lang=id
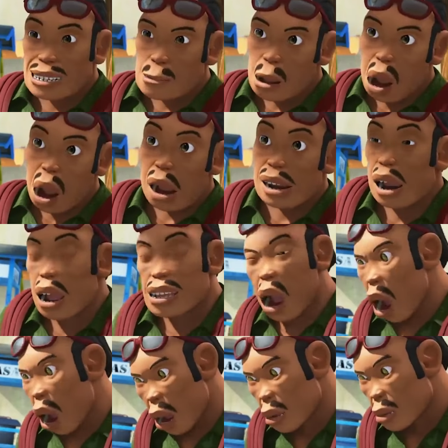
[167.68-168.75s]
Gimana
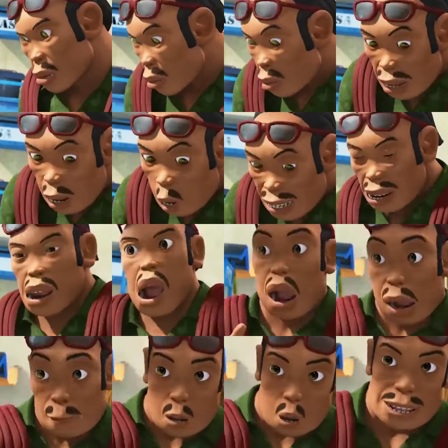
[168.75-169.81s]
ya? Ya wis lah,
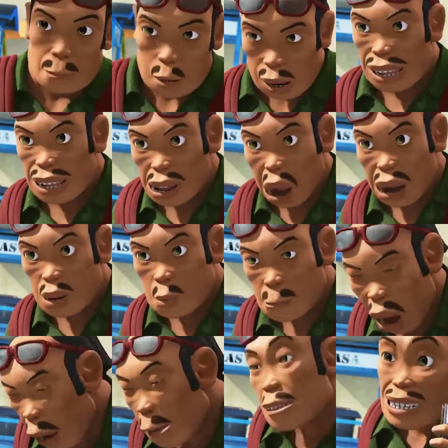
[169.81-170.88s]
boleh, boleh. Jangan
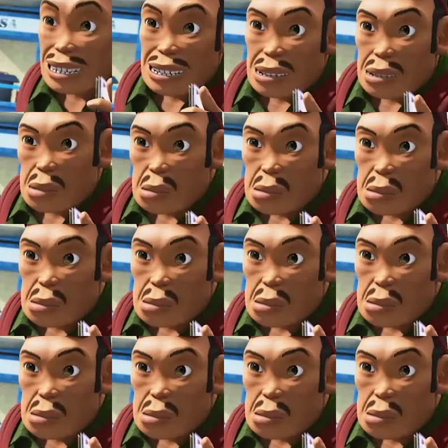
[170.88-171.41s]
lupa tapi.